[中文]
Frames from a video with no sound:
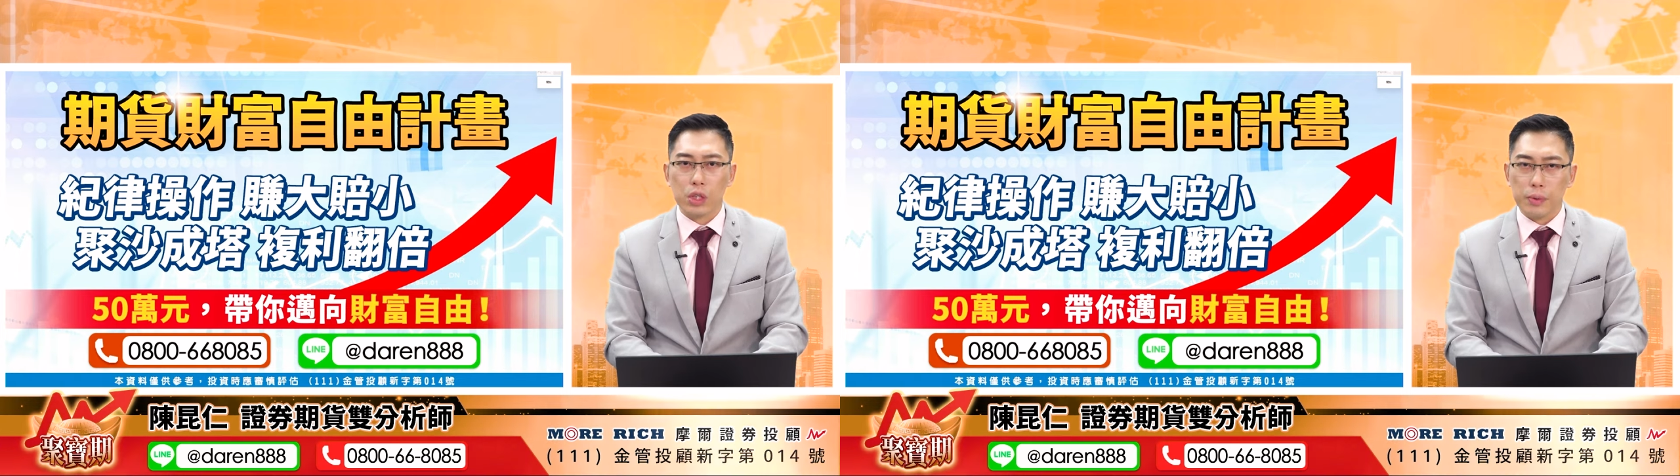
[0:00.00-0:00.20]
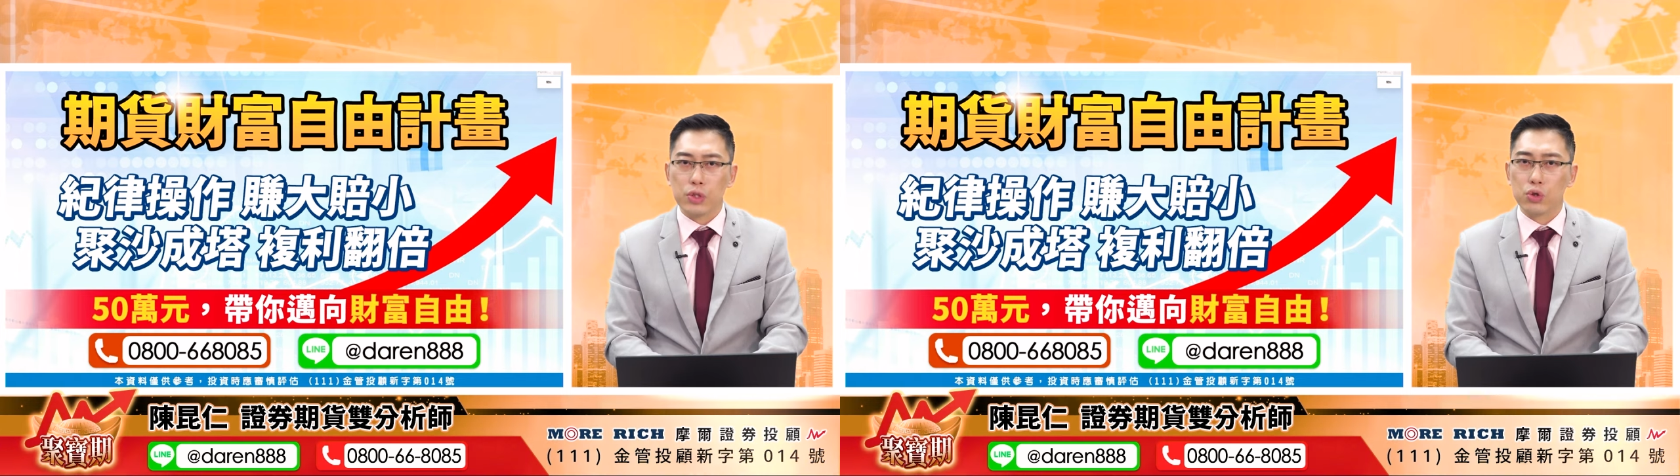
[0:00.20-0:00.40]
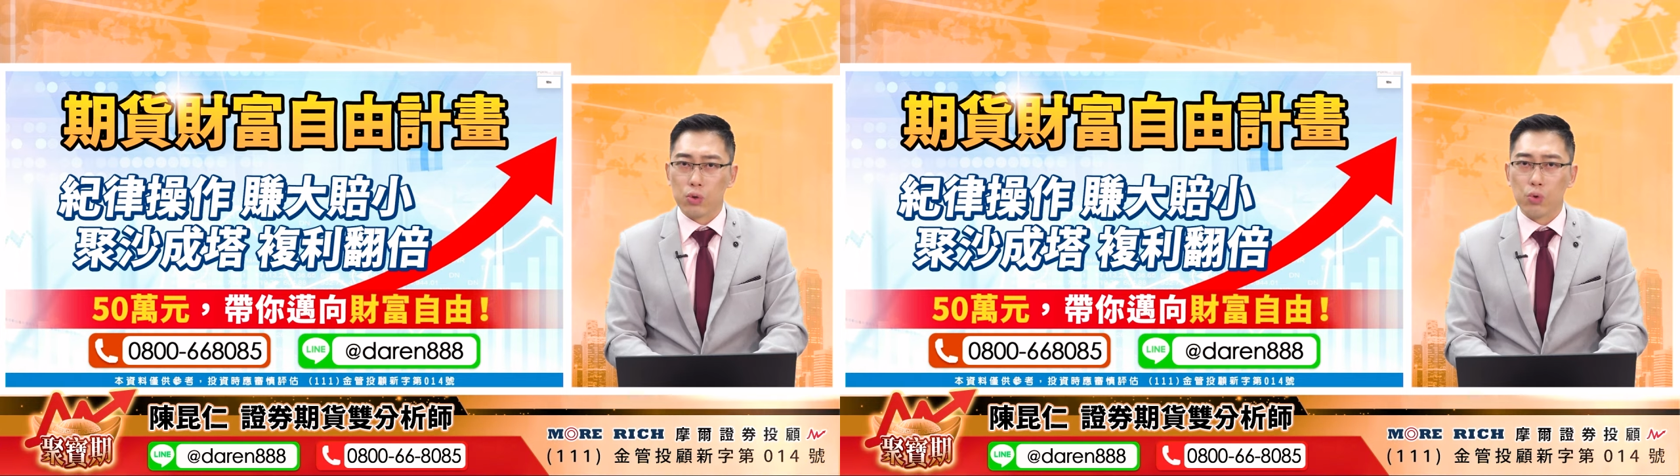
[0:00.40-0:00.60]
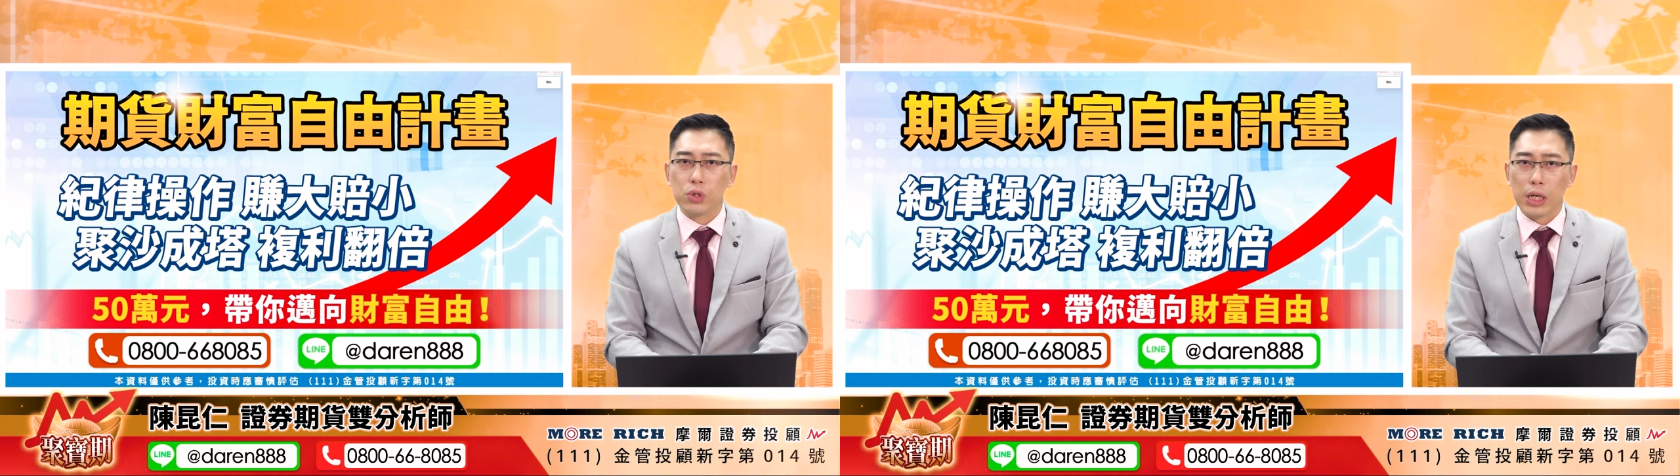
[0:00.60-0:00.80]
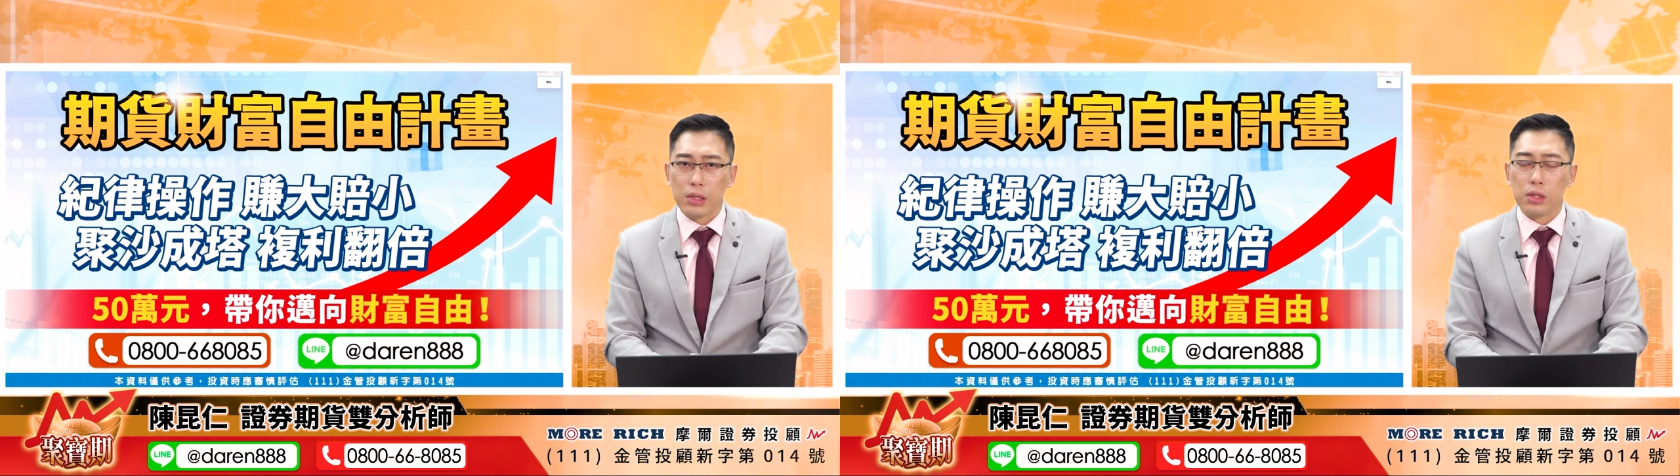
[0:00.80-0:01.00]
里面受过
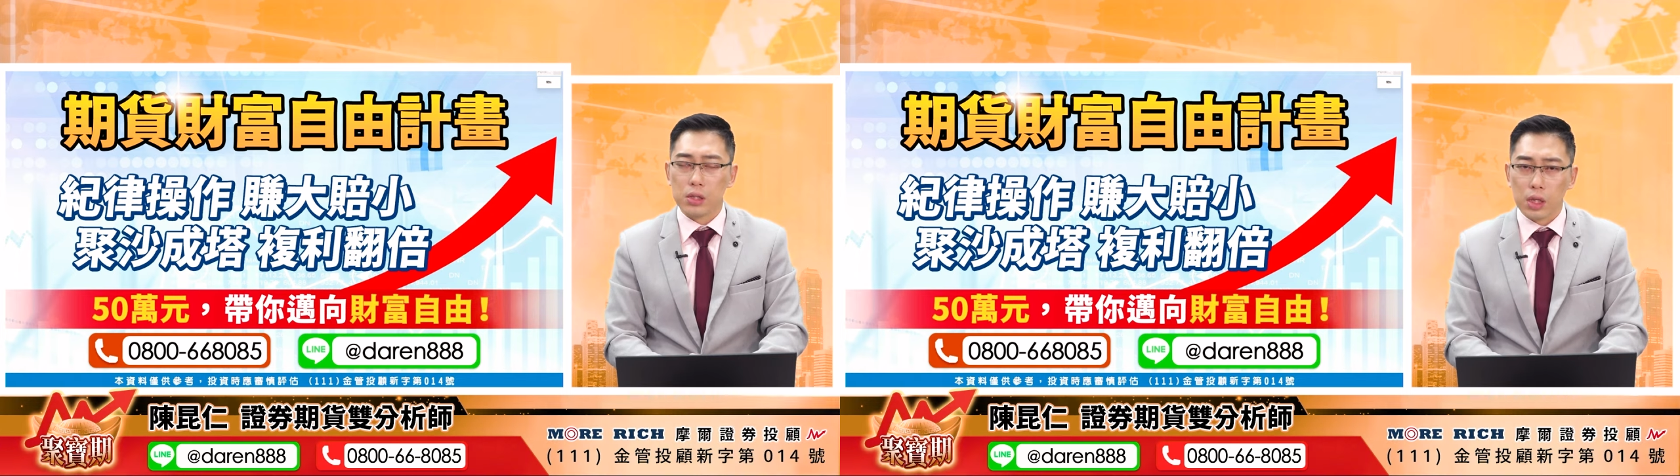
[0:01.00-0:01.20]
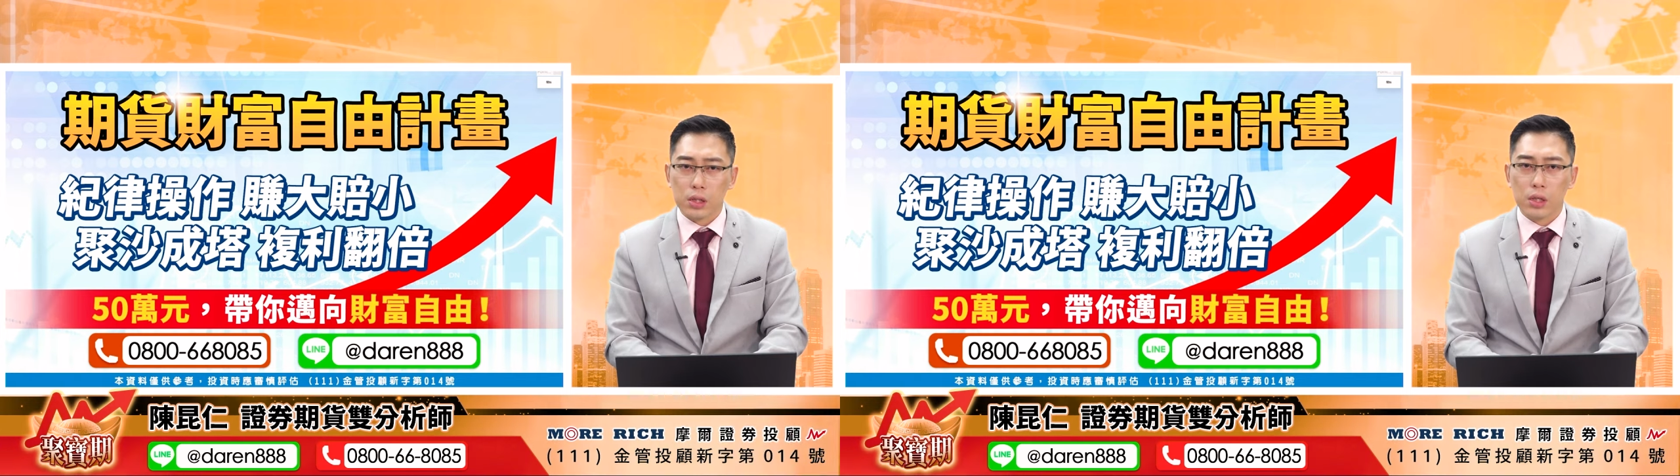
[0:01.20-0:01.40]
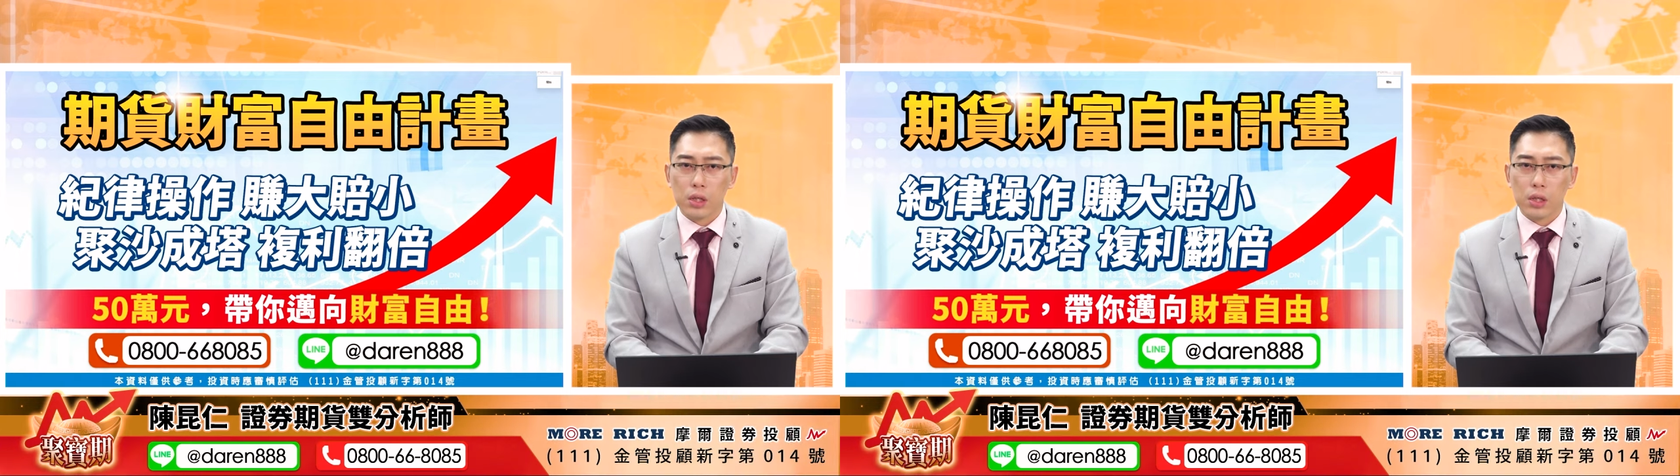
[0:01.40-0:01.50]
伤的人，